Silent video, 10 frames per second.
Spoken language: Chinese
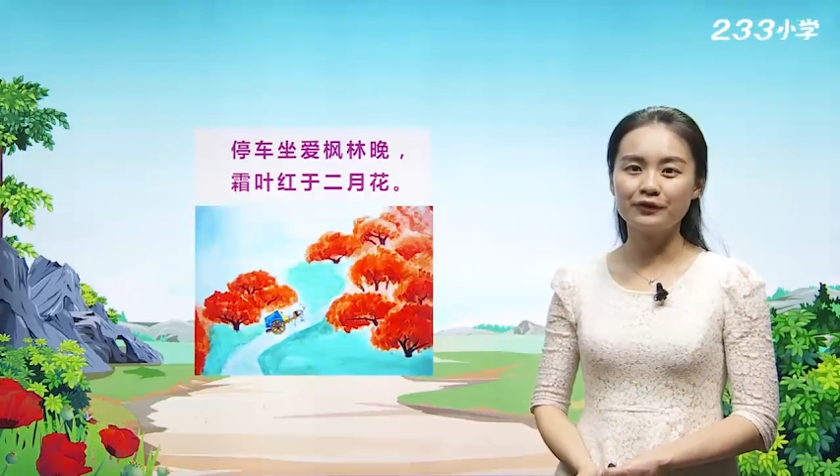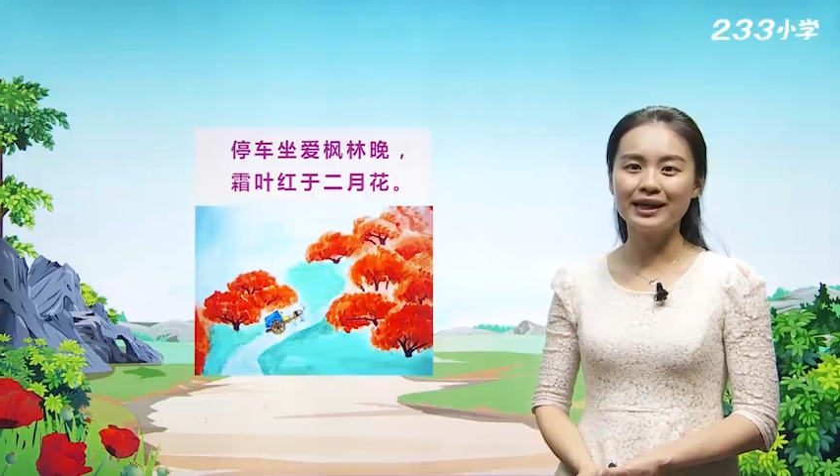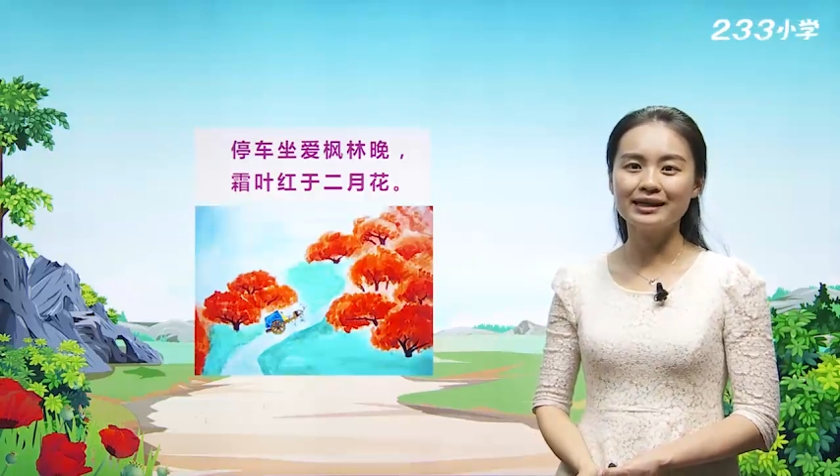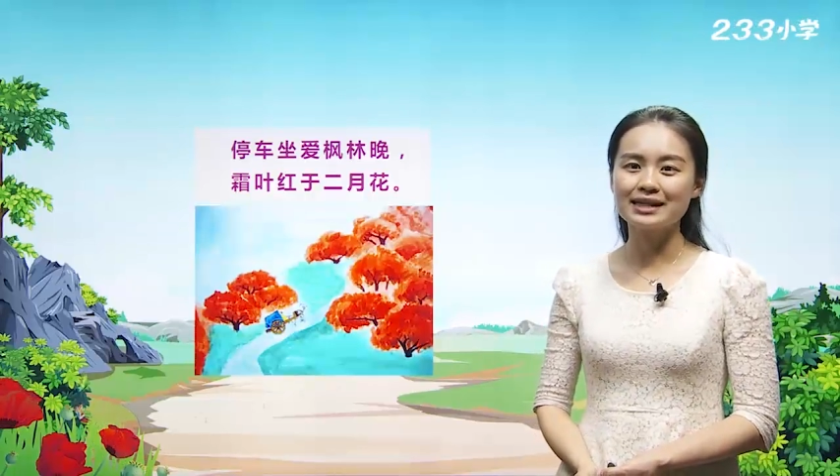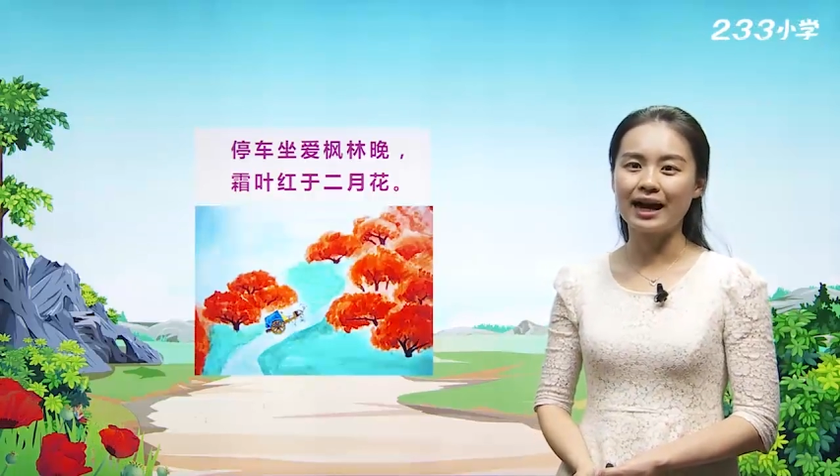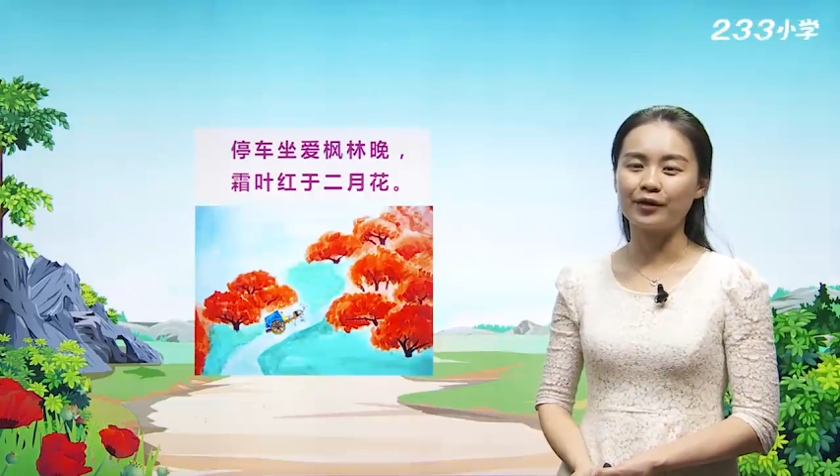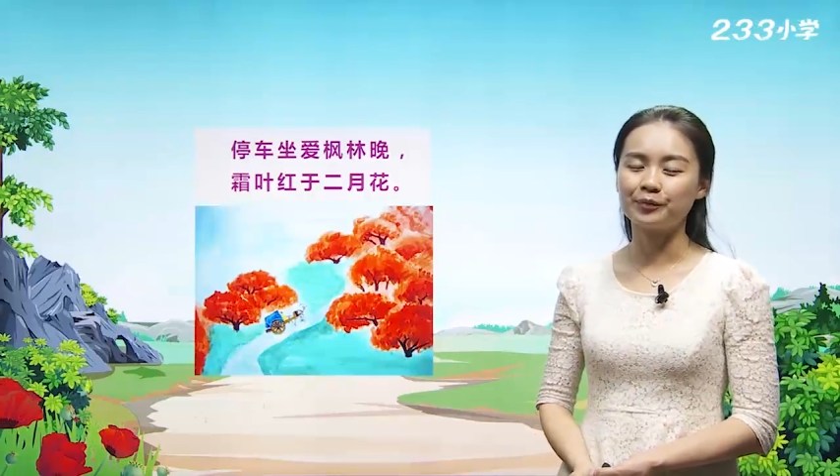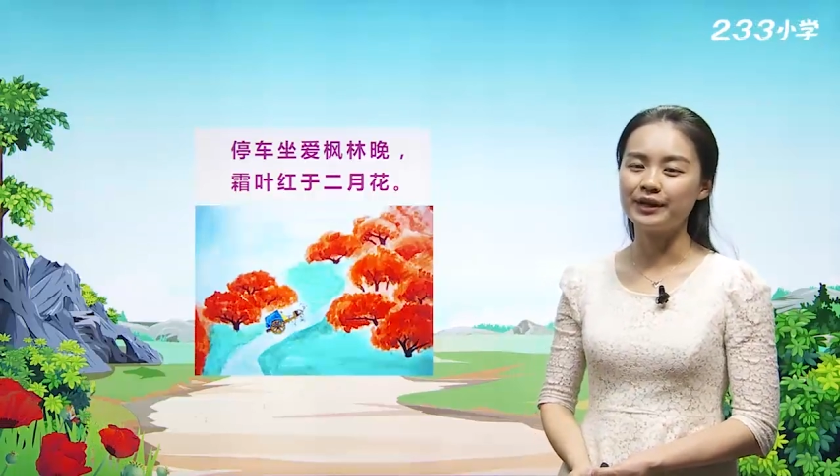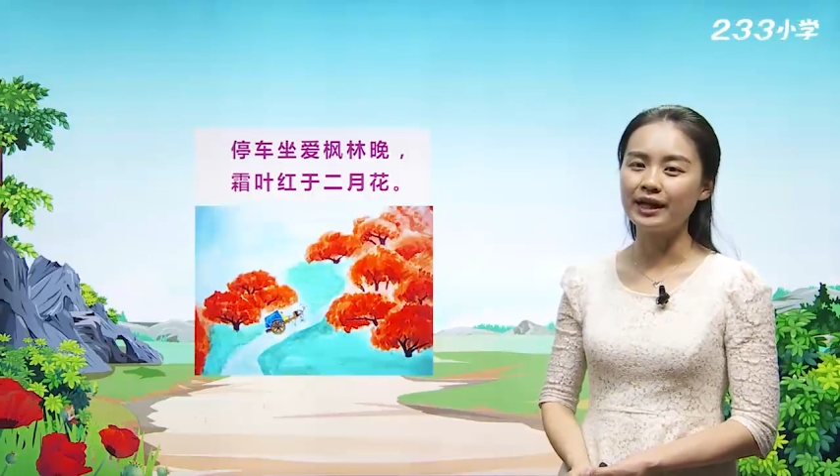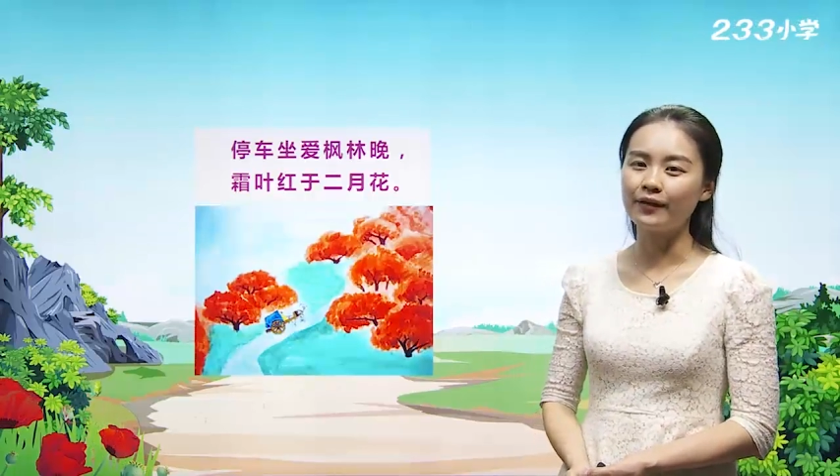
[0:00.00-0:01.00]
非
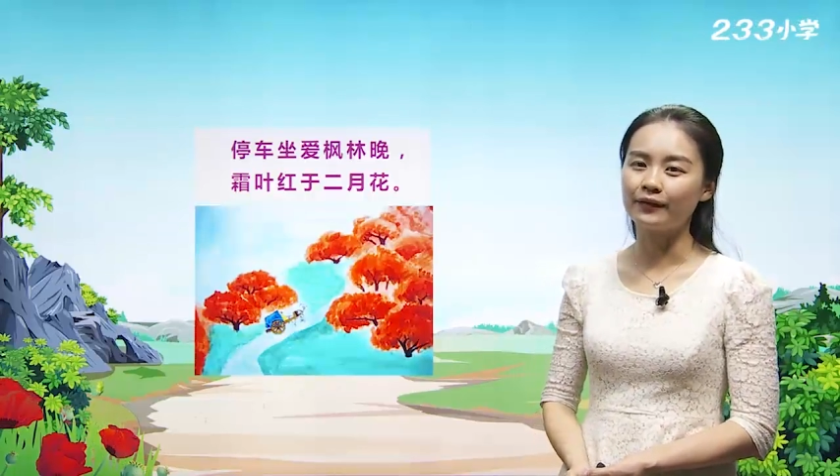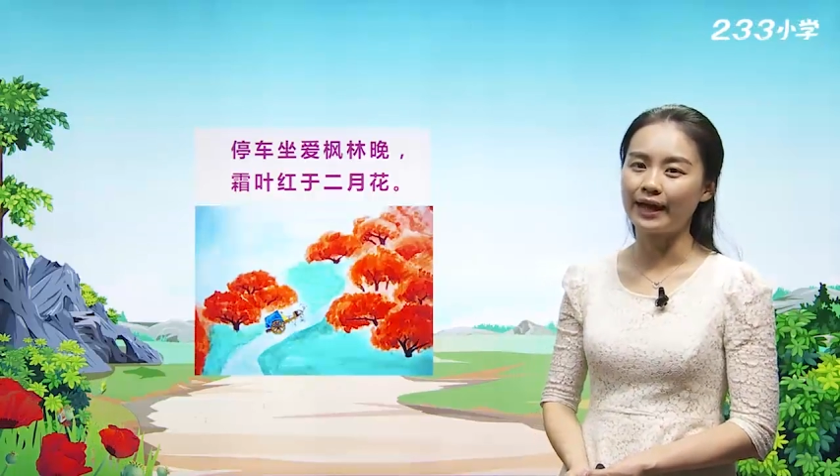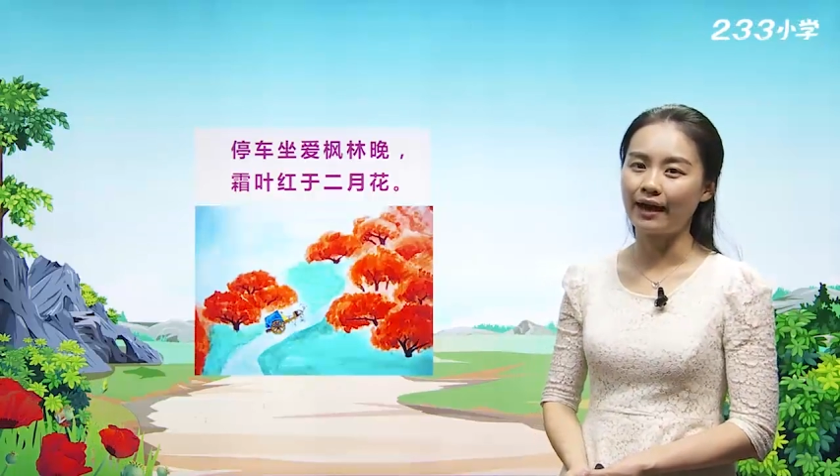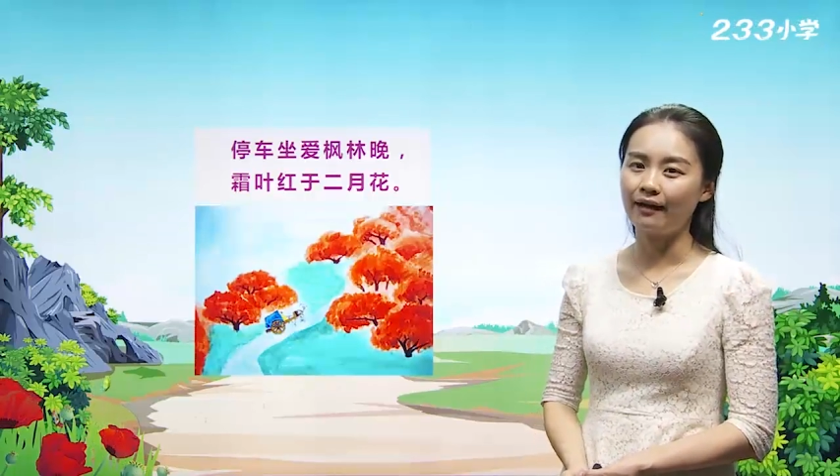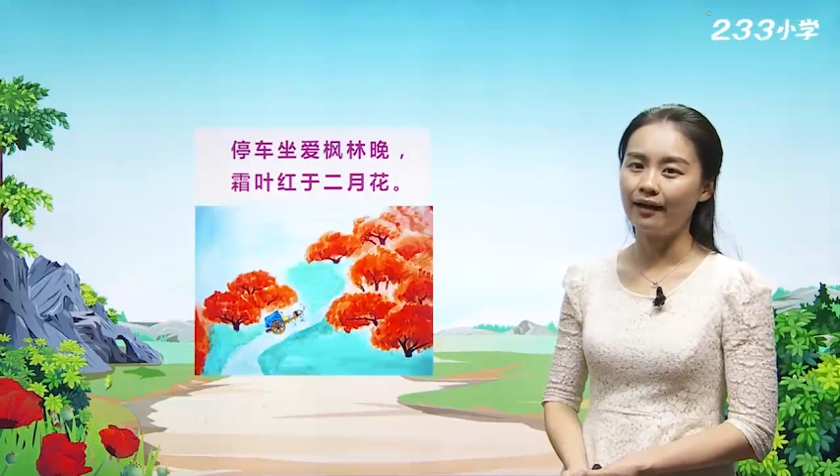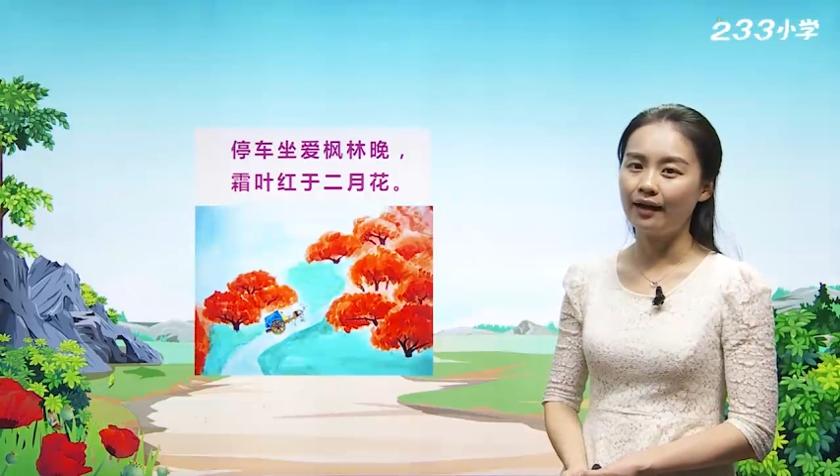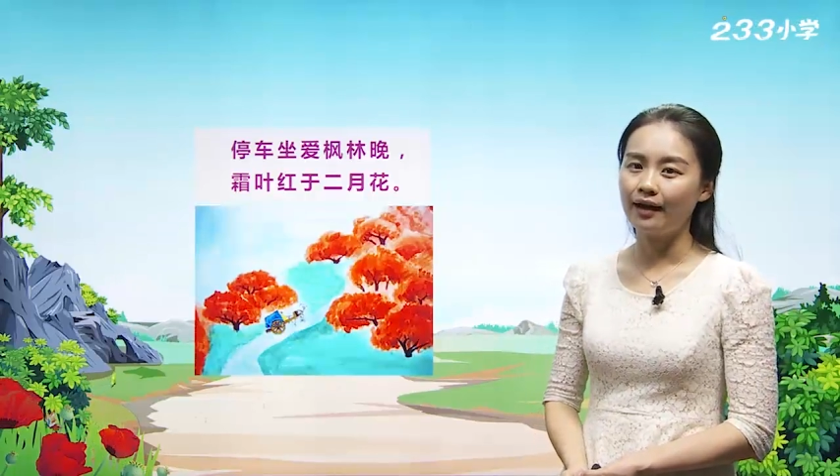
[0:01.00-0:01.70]
常漂亮。